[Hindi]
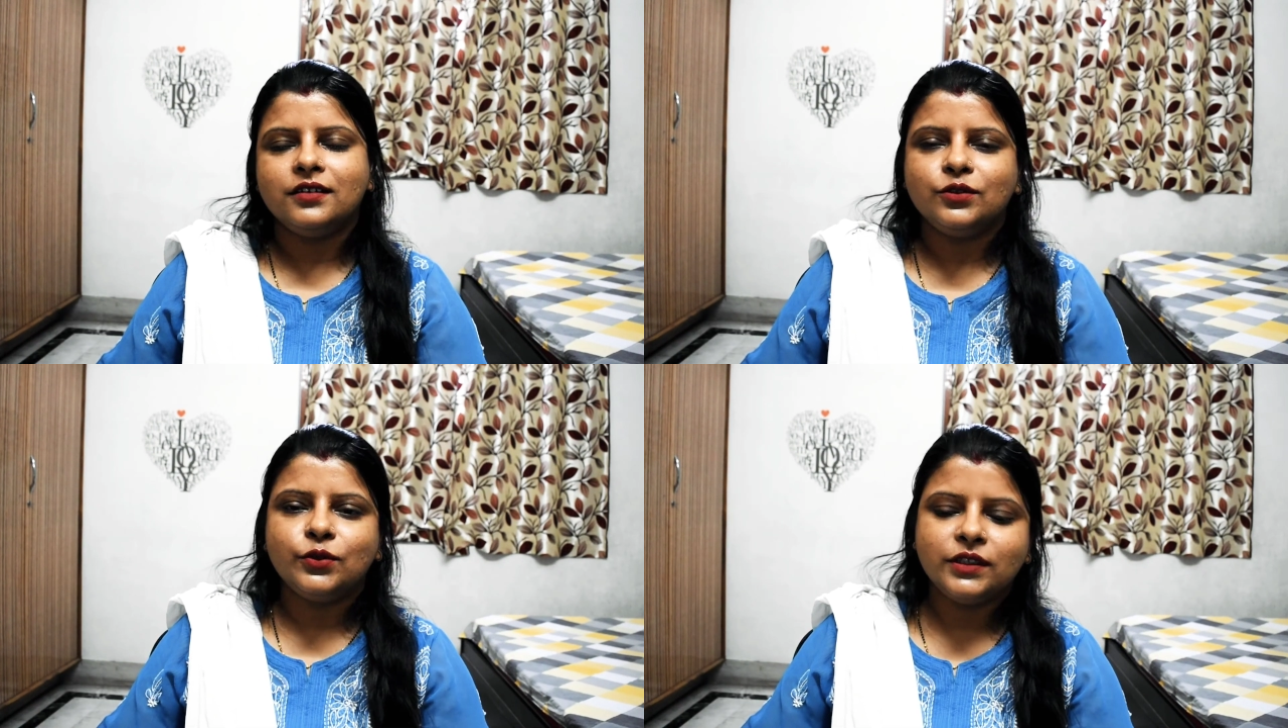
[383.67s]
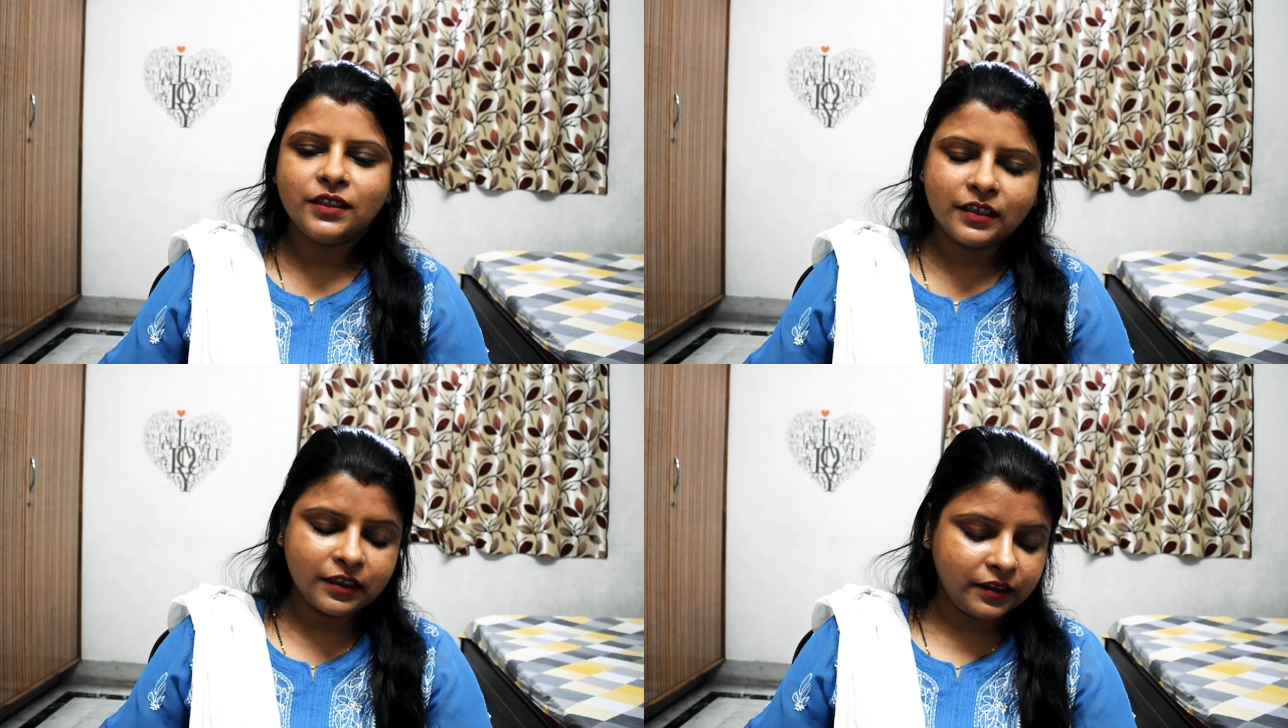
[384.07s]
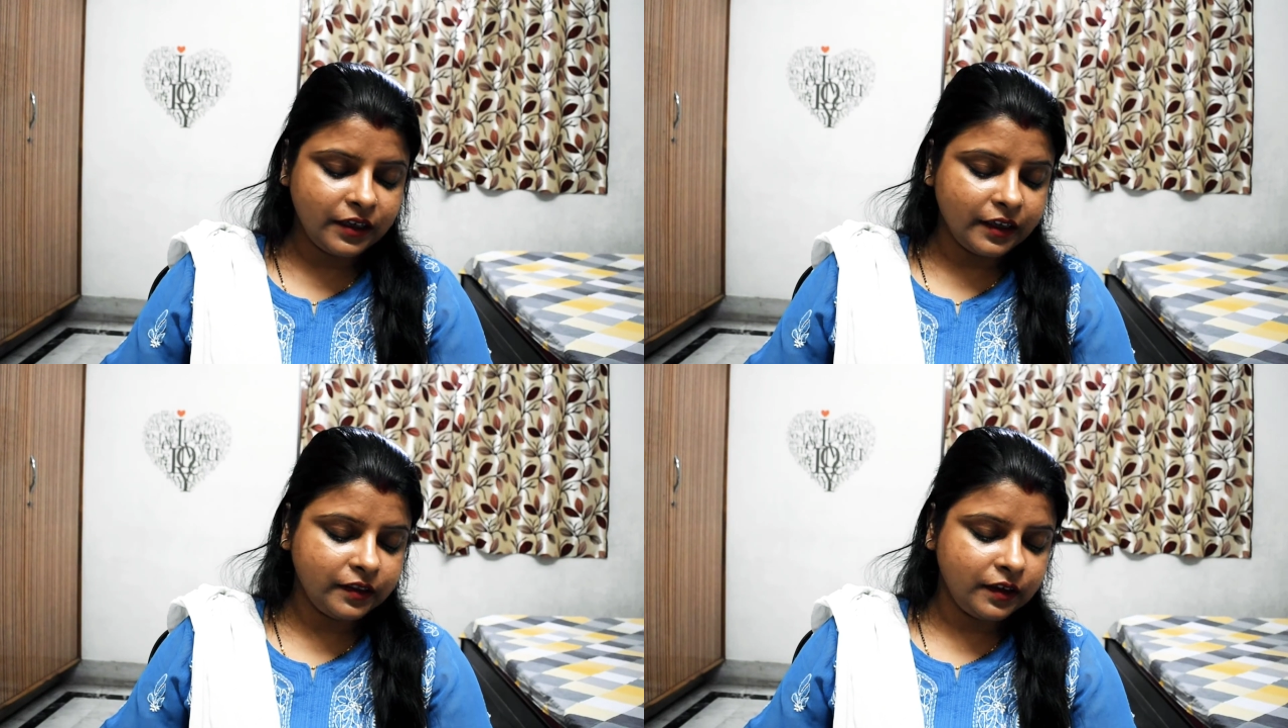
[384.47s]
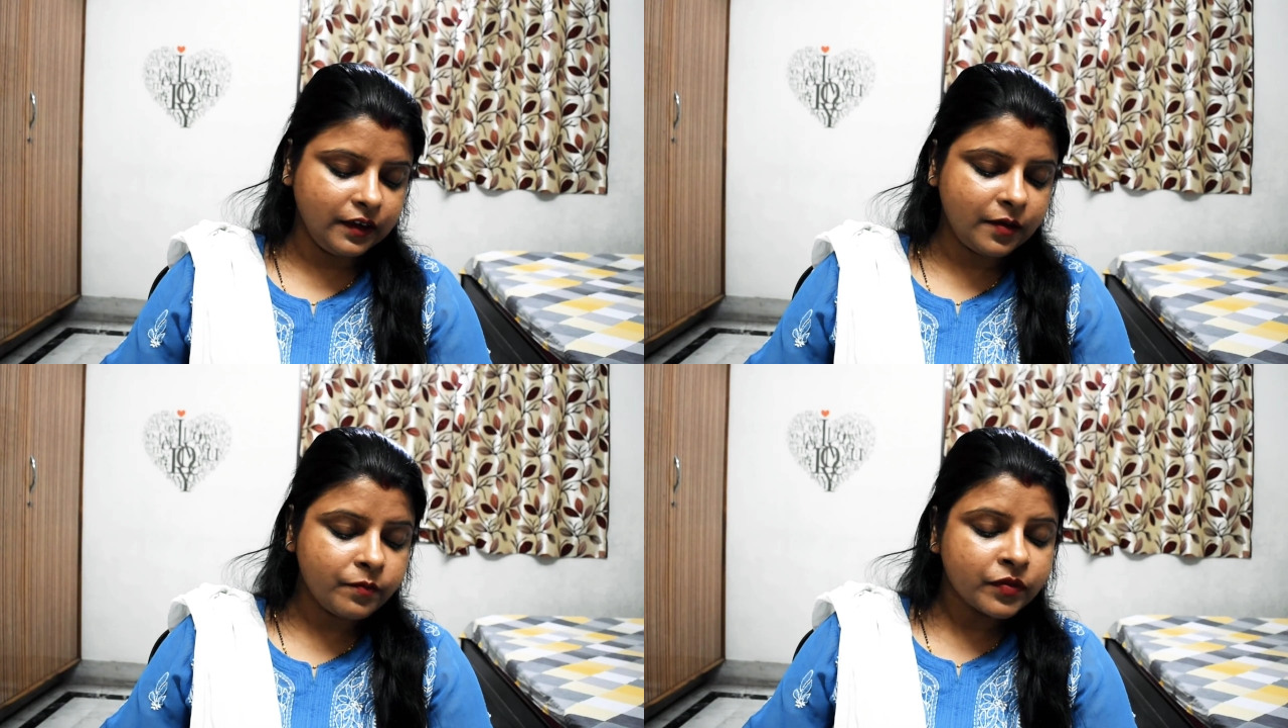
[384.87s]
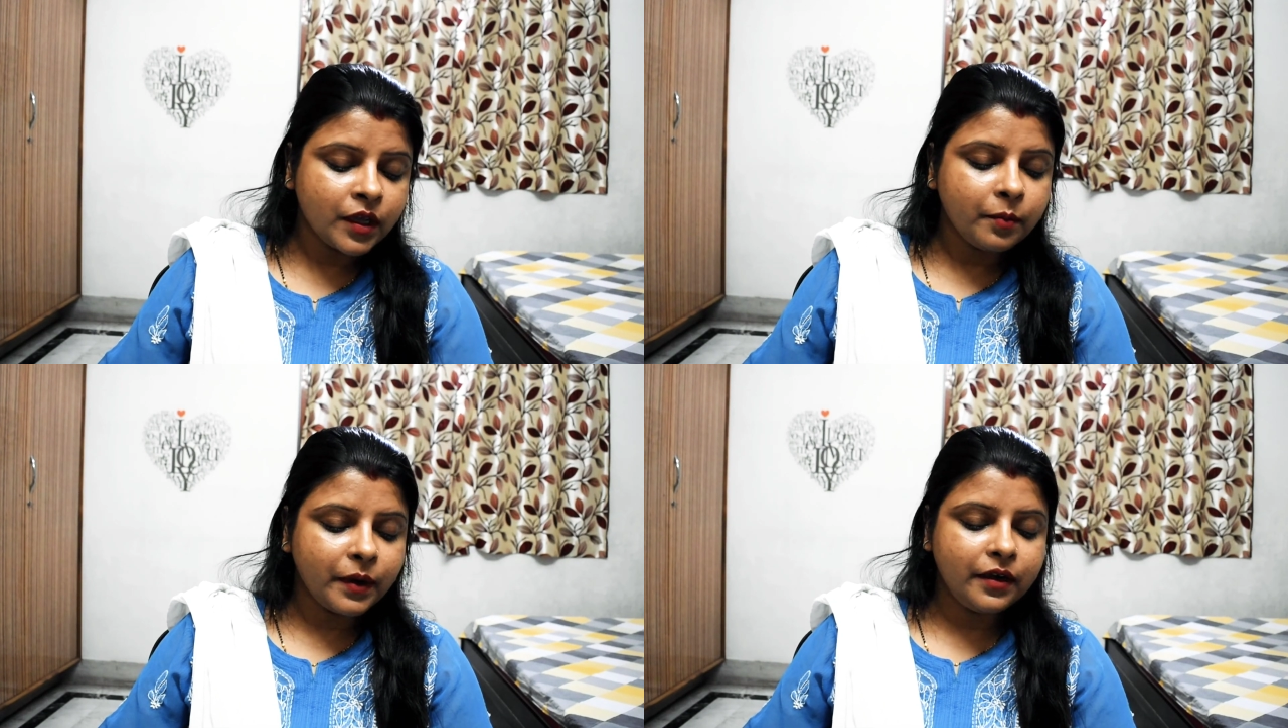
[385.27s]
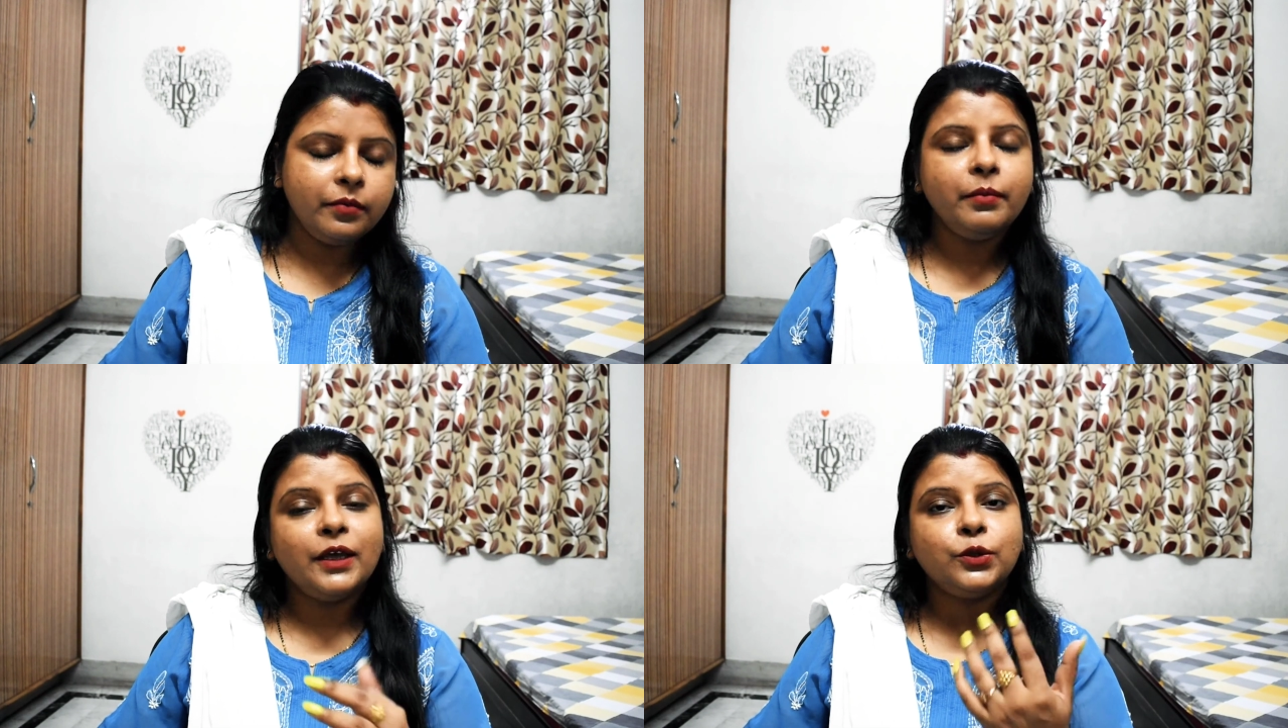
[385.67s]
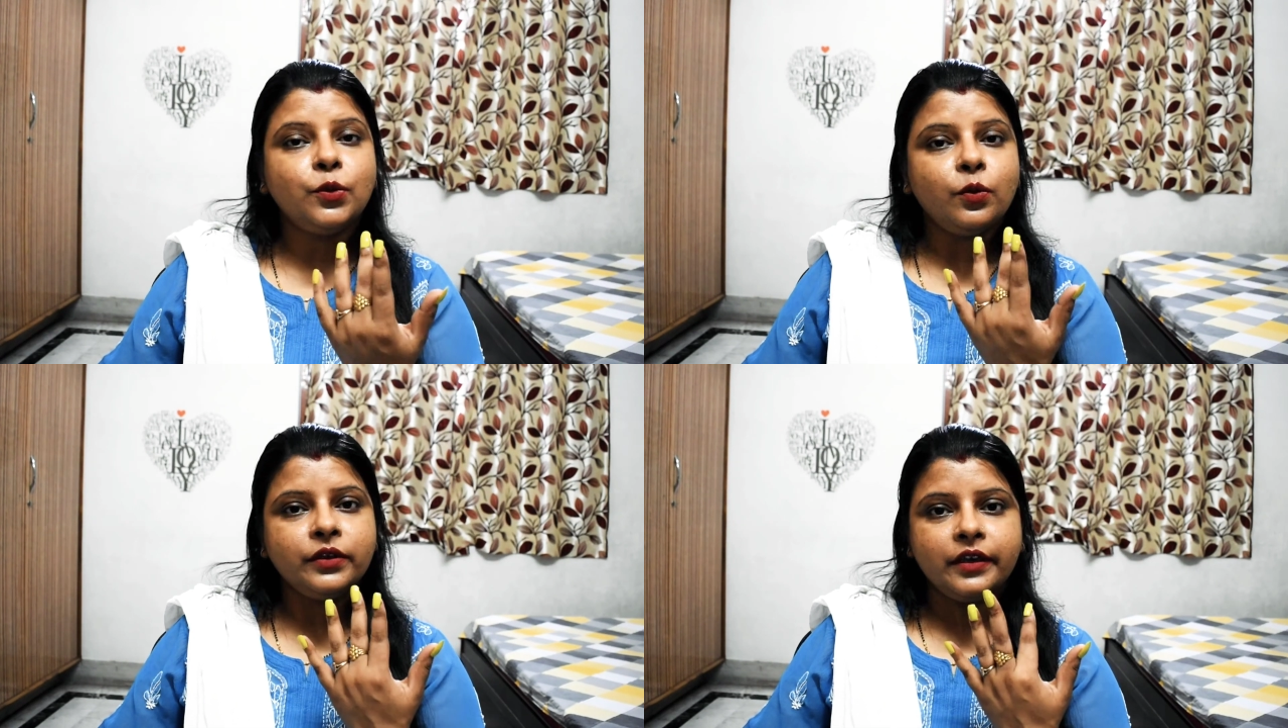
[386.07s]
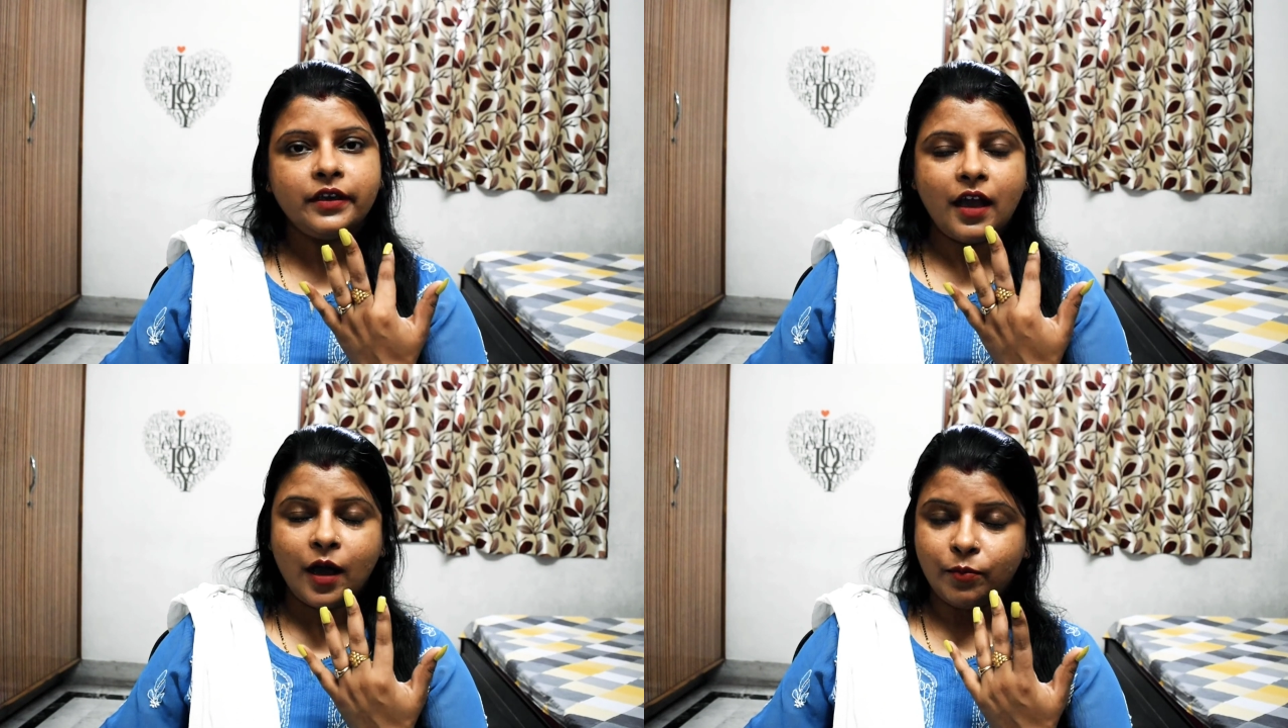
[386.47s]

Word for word: थोड़ी दिक्कतें आती हैं बट मैं तो ये